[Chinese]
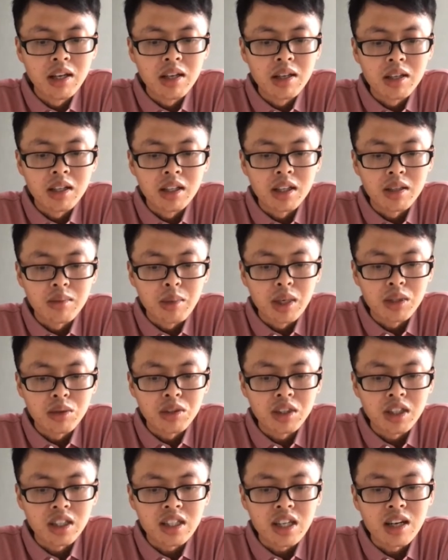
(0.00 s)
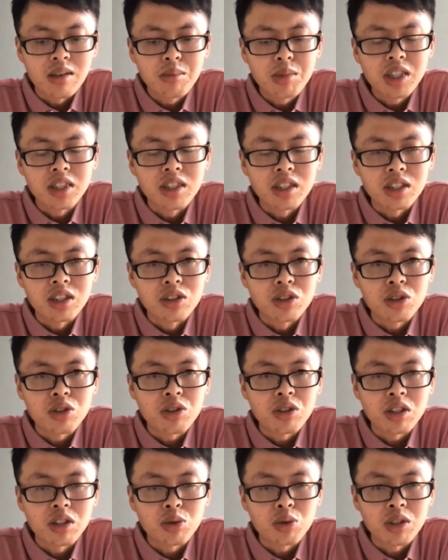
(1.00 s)
来帮助这个产品的营收一
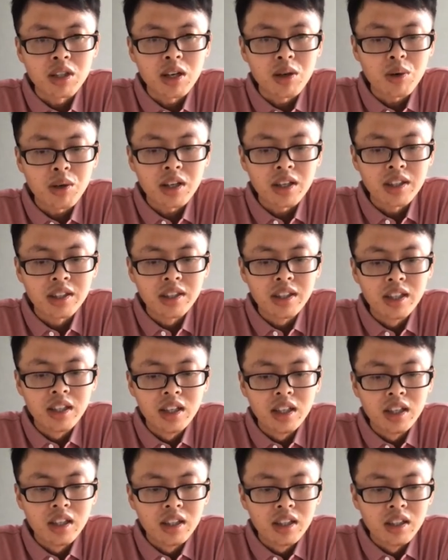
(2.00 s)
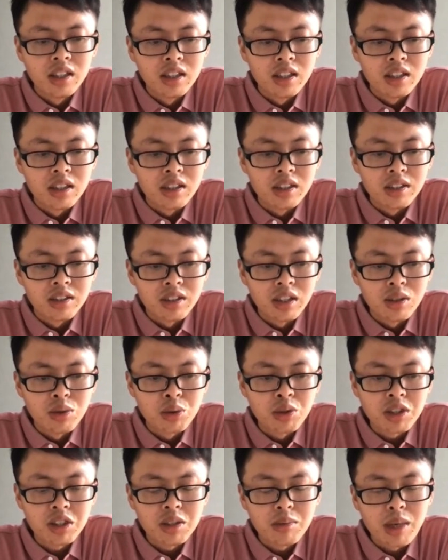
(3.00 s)
个最大化。那如果
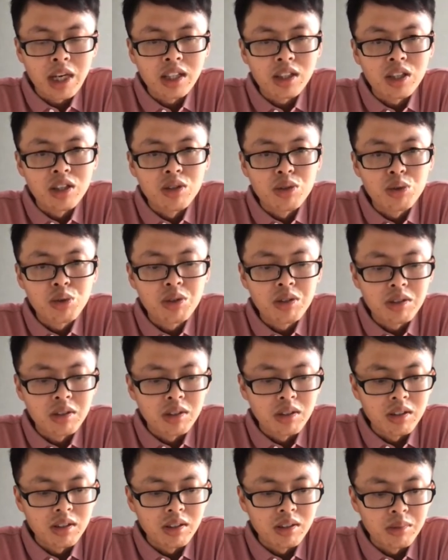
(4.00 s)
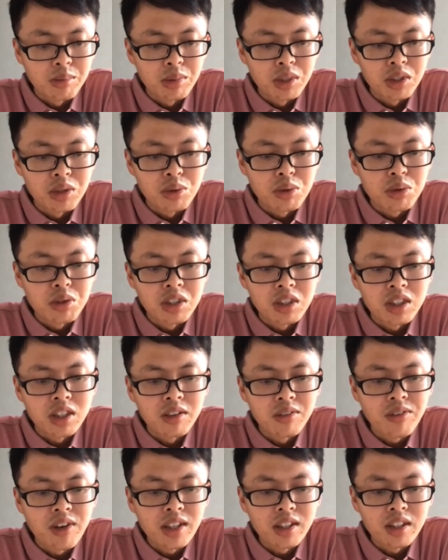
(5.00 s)
是把腾讯比喻一个
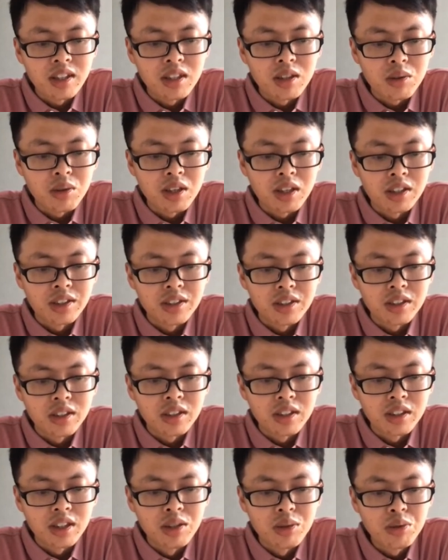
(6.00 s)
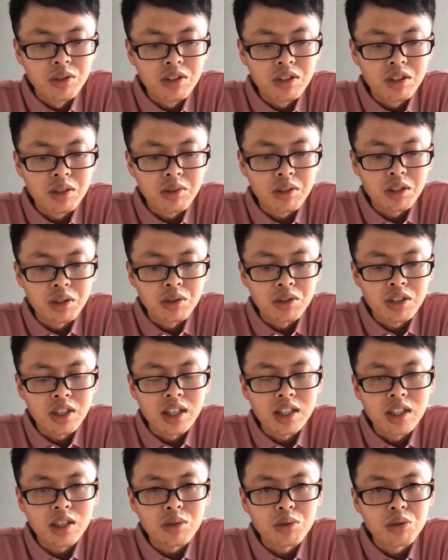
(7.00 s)
饭店的话，腾讯计费就相
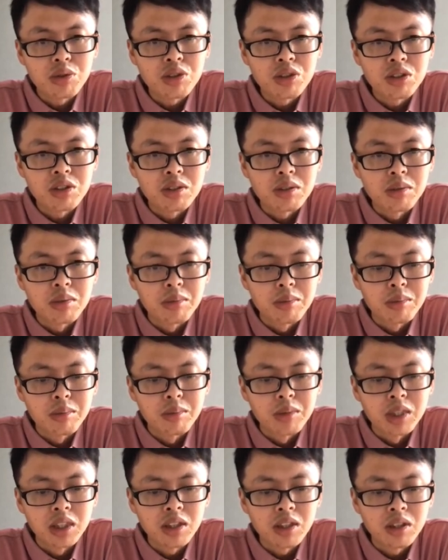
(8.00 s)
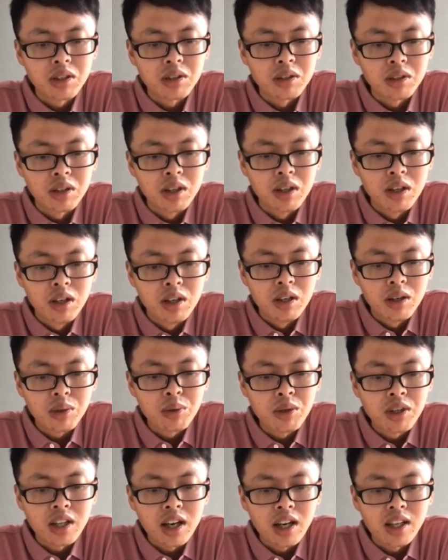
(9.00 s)
当于是门口
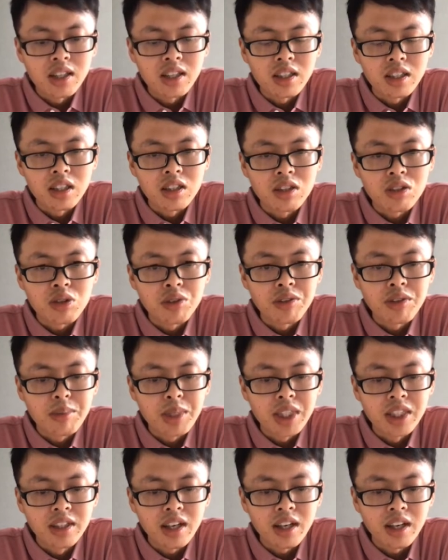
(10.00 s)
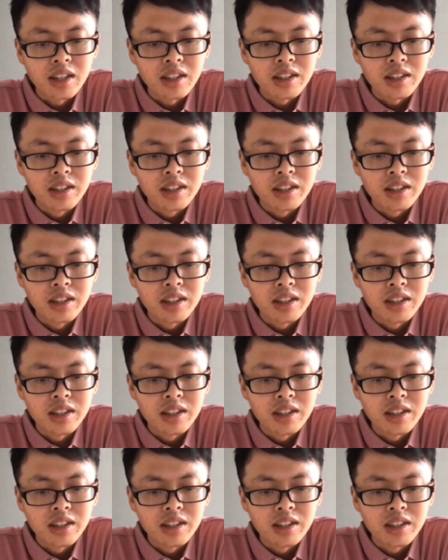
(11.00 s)
柜台的一个收费平台。